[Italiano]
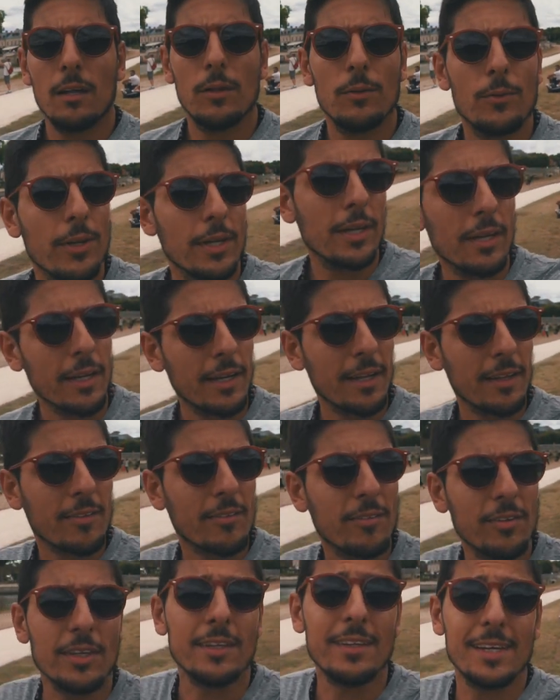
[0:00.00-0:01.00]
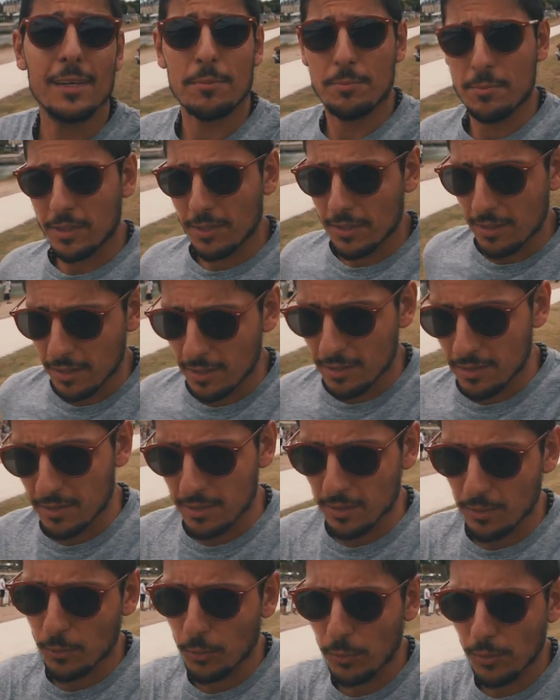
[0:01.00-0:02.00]
Allora ragazzi
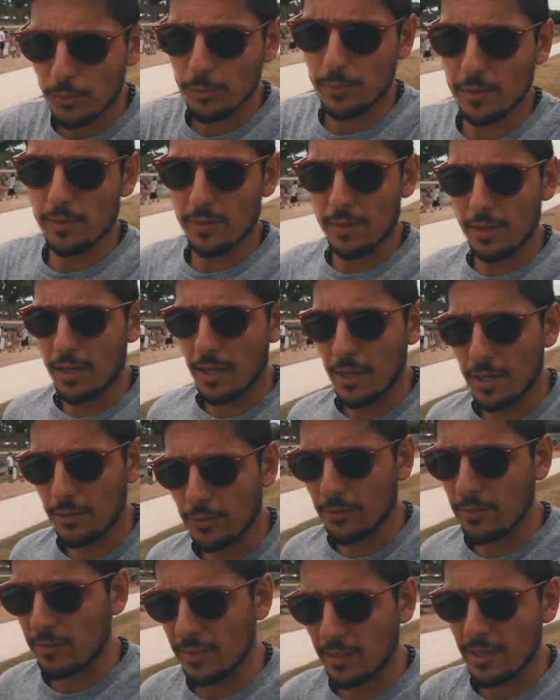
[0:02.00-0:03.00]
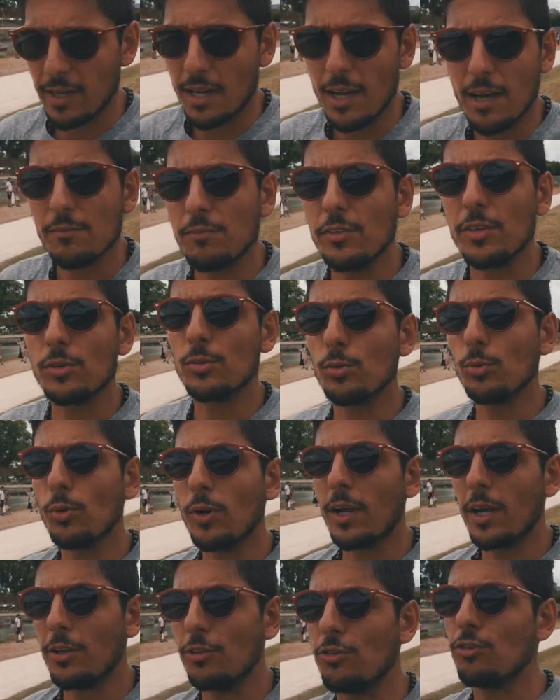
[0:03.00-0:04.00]
termina qui questa nostra
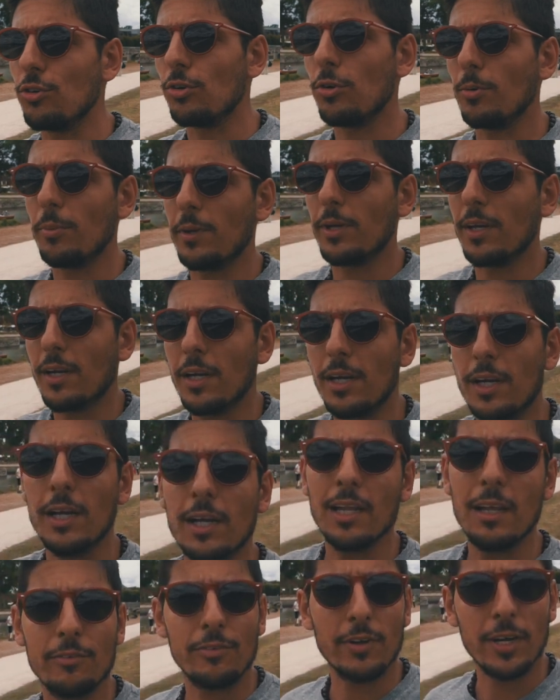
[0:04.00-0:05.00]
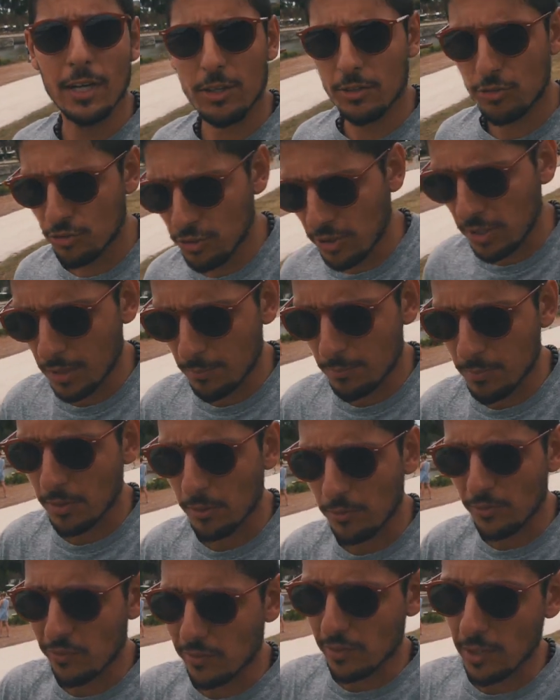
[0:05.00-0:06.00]
avventura in giro per eh, la Francia, abbiamo
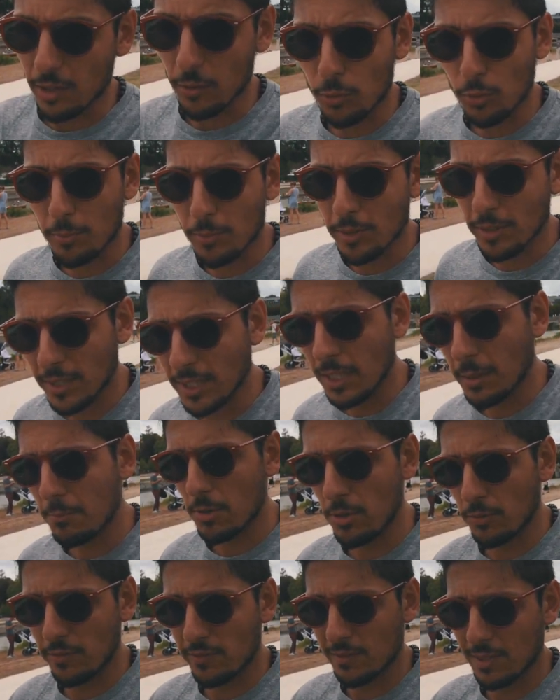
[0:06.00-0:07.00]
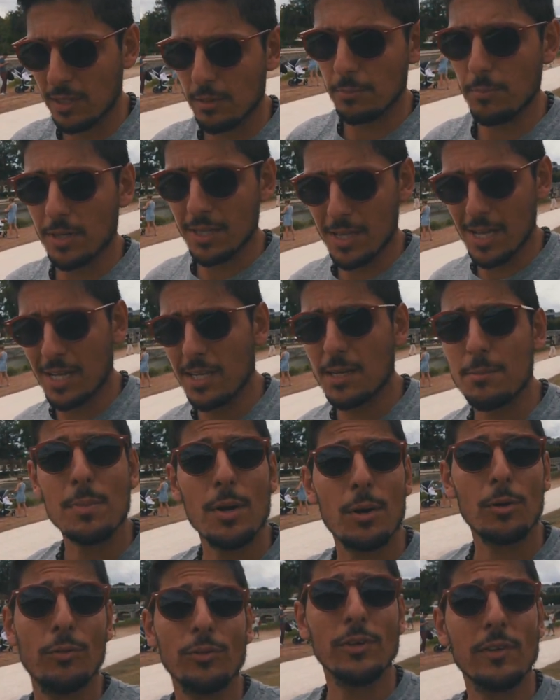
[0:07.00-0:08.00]
visto la Normandia, abbiamo visto la Bretagna,
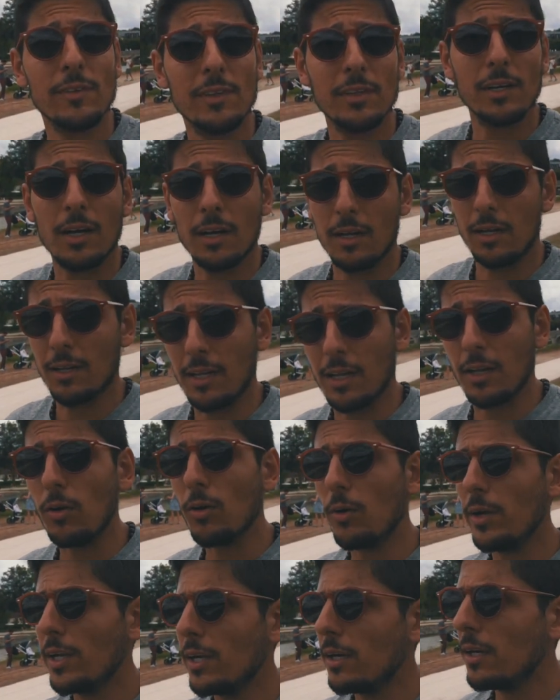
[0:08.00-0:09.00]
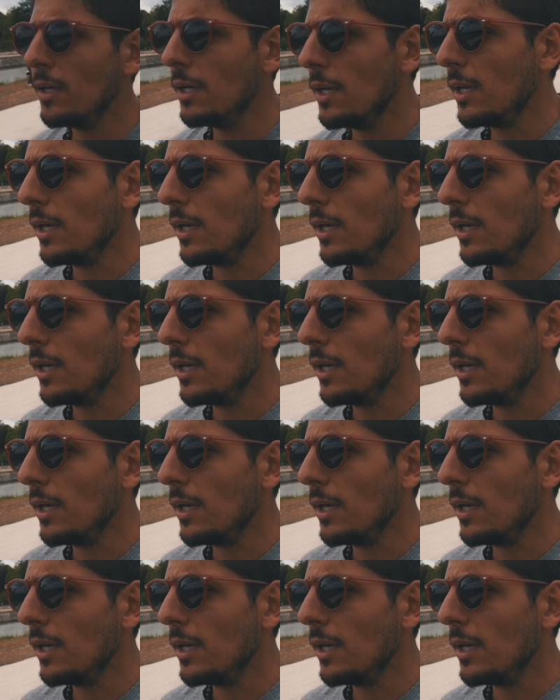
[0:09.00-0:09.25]
abbiamo visto la Loira